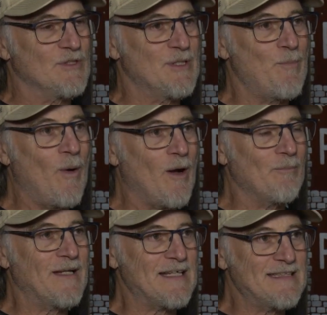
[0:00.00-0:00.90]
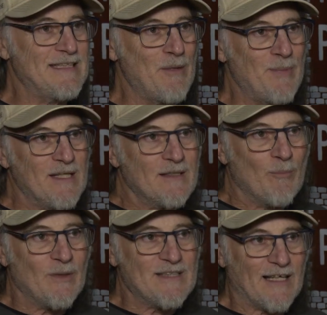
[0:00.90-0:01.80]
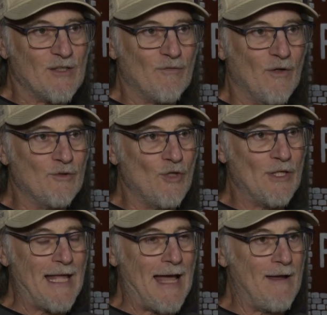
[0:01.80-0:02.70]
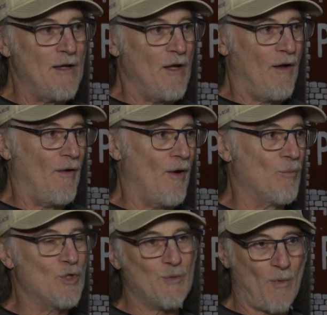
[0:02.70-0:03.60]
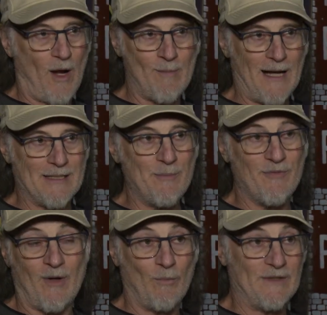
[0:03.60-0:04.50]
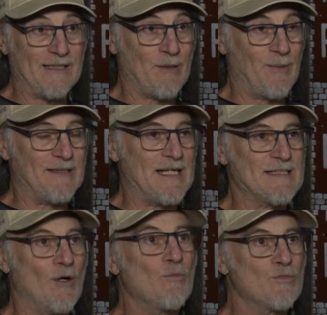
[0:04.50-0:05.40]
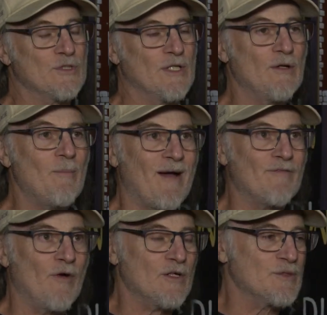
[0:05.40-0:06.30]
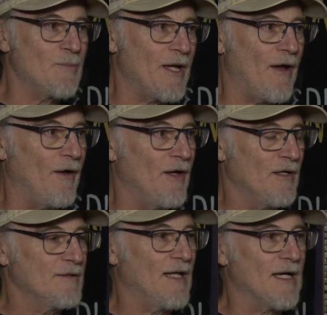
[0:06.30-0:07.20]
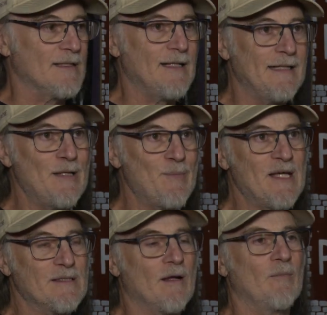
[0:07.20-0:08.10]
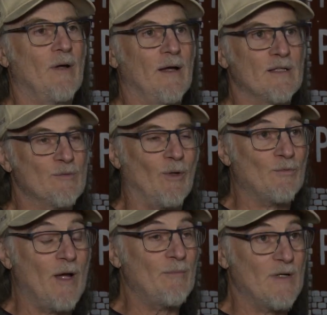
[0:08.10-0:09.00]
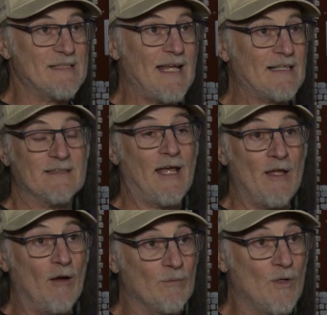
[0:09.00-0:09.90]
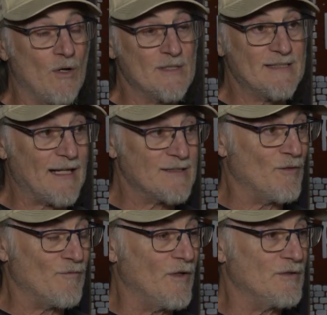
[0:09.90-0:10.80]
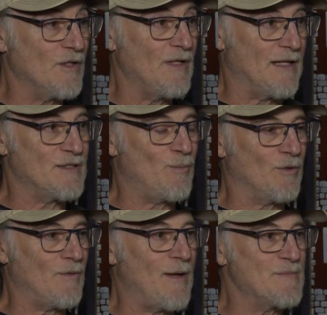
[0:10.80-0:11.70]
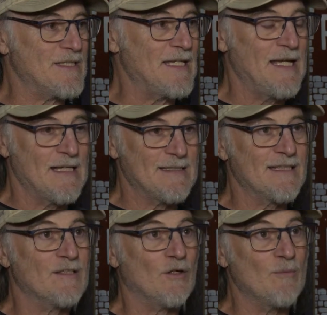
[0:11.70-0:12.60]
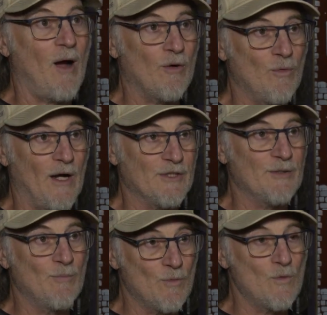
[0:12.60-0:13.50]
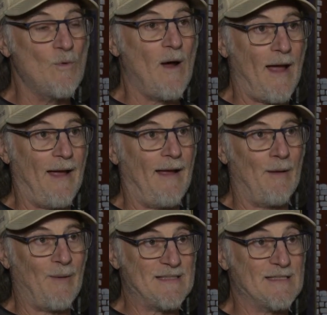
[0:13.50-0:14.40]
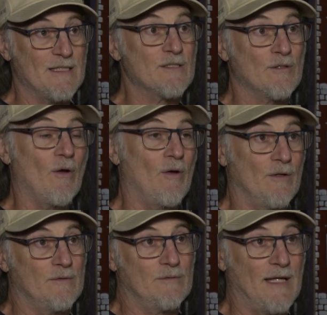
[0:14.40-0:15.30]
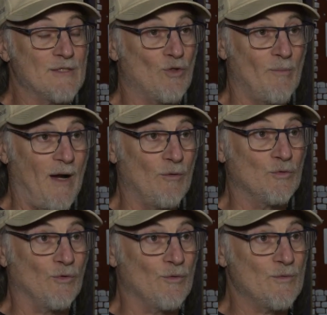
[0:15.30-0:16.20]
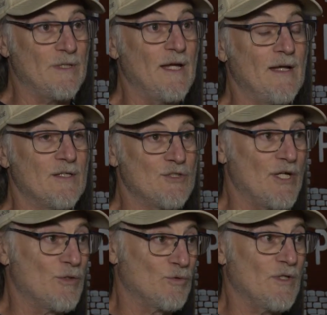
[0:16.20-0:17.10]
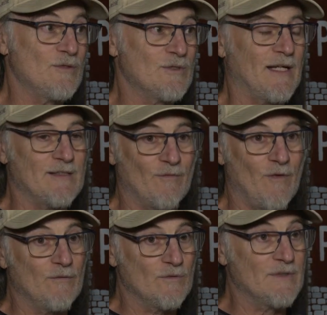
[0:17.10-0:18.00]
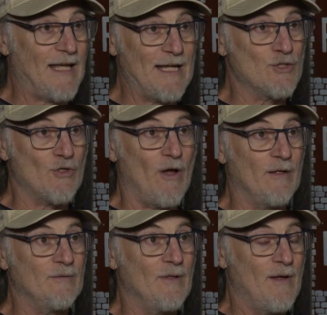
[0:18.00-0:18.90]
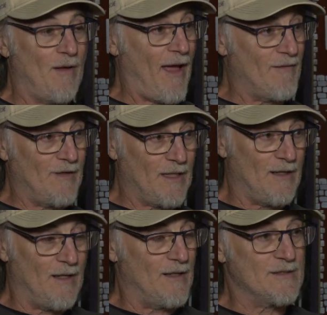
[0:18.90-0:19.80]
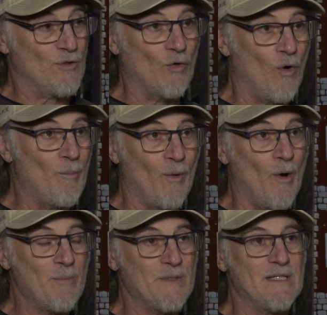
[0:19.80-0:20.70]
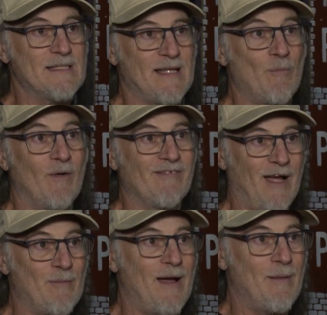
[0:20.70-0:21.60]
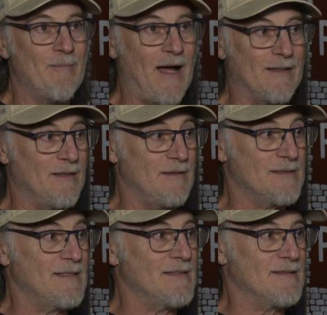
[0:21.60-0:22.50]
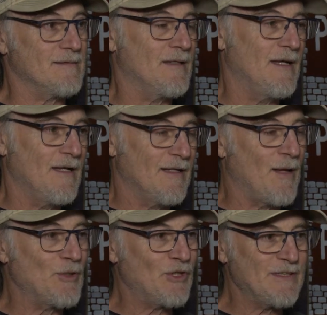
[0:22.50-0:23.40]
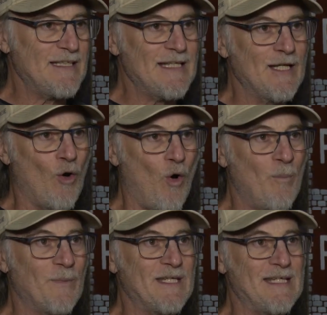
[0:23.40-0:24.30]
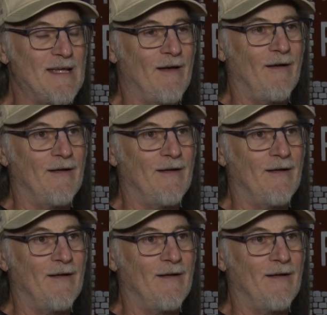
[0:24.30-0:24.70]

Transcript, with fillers: c'est pas comme quand c'est des pièces qui n'ont pas de saxophone dedans. Euh, moi, je peux embarquer puis faire mon interprétation. C'est là ma force. Mais euh, dans, dans, des pièces comme Sport euh, Sportram, le sax, d'ailleurs, le saxophone que dans Sportram, c'est, c'est ça qui m'a encouragé beaucoup à, à pratiquer cet instrument-là aujourd'hui. J'ai écouté du saxophone très jeune avec le, ce groupe-là, puis ça m'a vraiment marqué. C'est, la majorité des groupes qui,